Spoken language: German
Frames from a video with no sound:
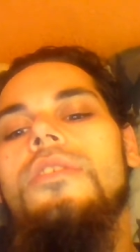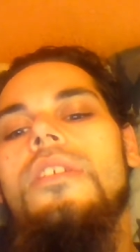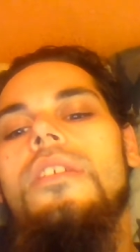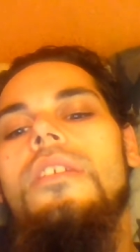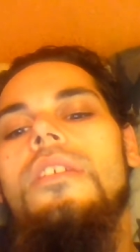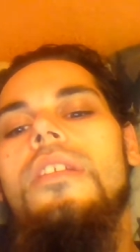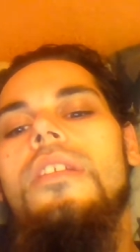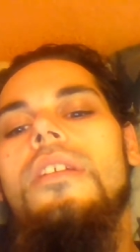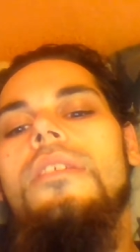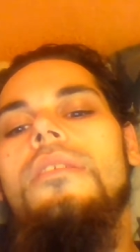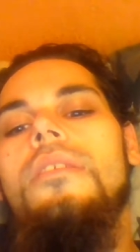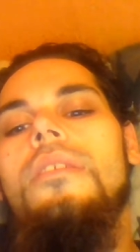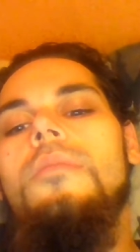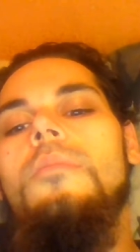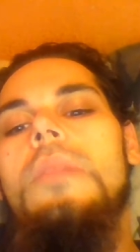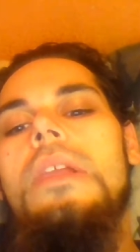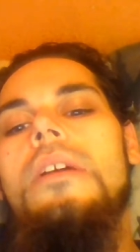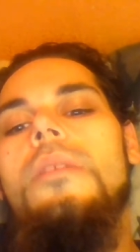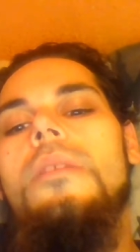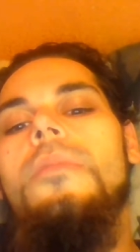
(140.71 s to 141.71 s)
Und da habe ich mir
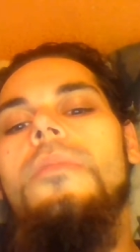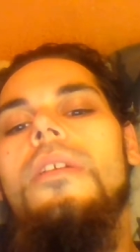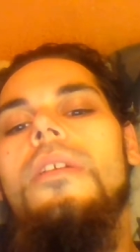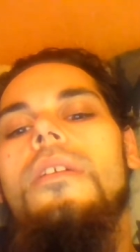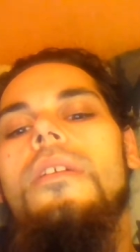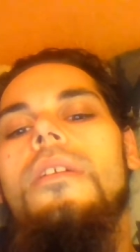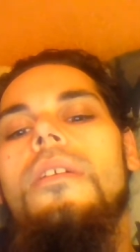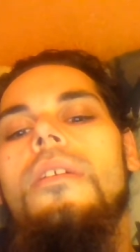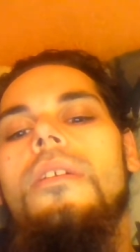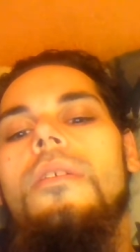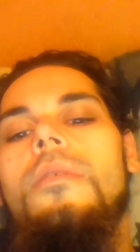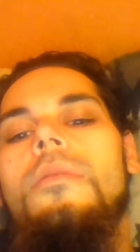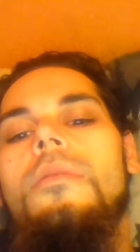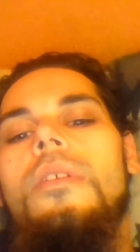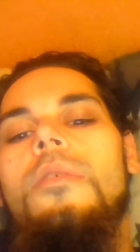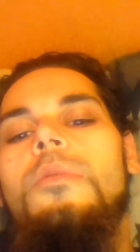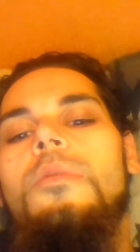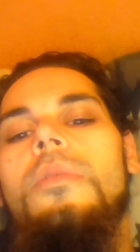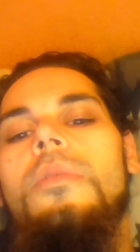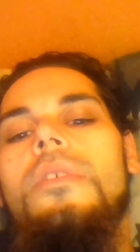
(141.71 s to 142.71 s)
gedacht, ähm,
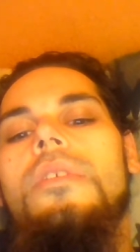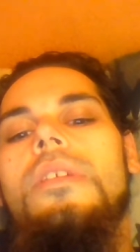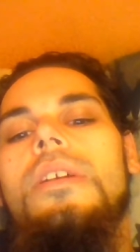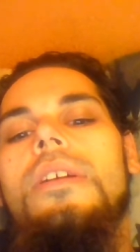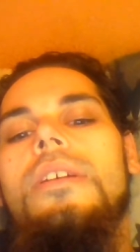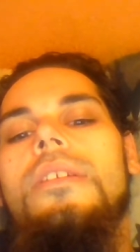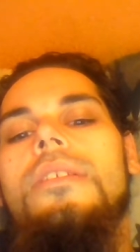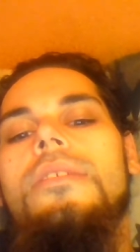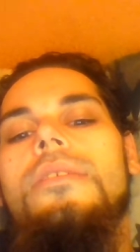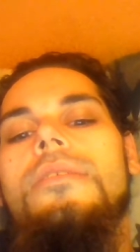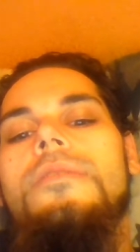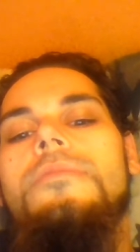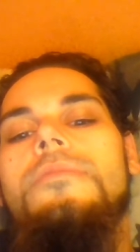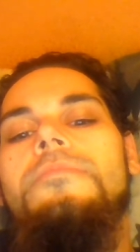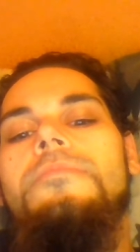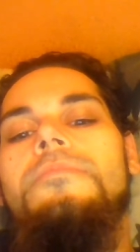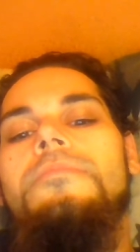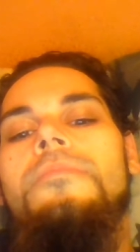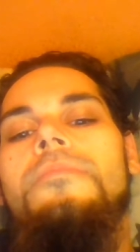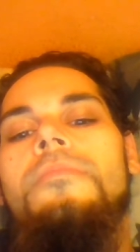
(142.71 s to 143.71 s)
muss ich
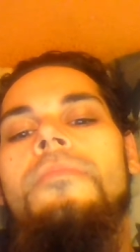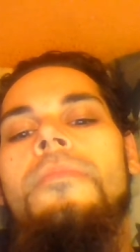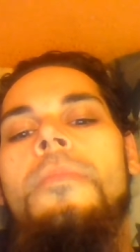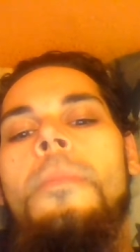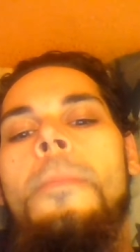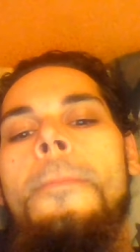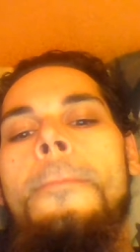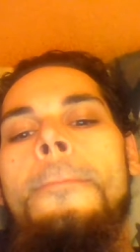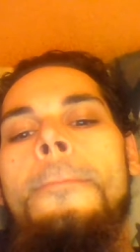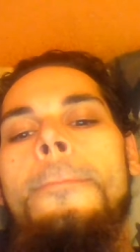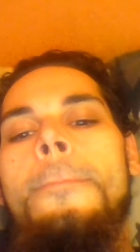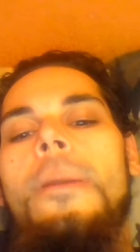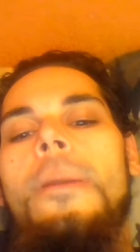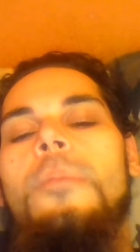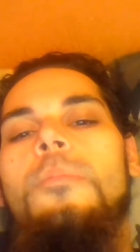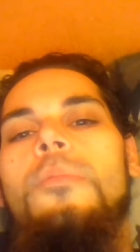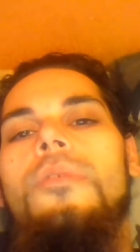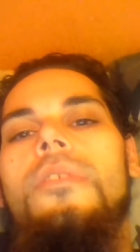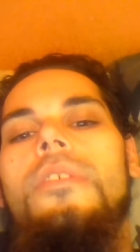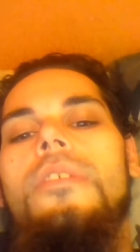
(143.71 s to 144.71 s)
da halt draußen ein kleines
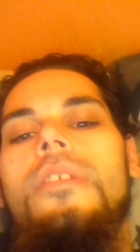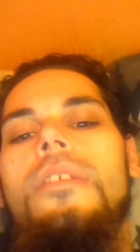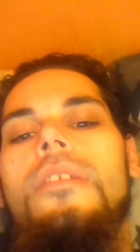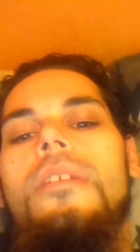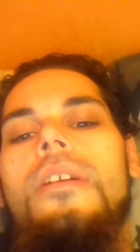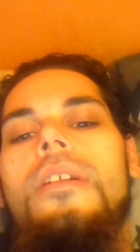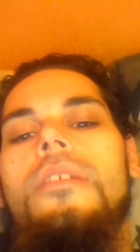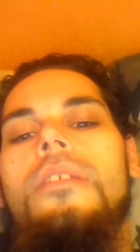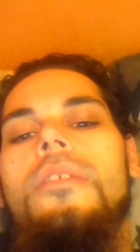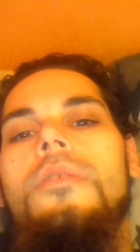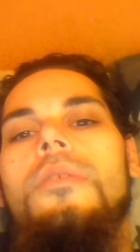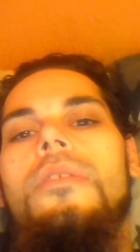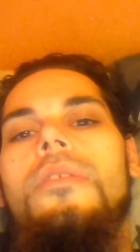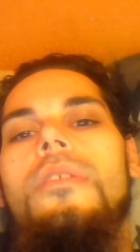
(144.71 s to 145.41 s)
Fastenbrechen machen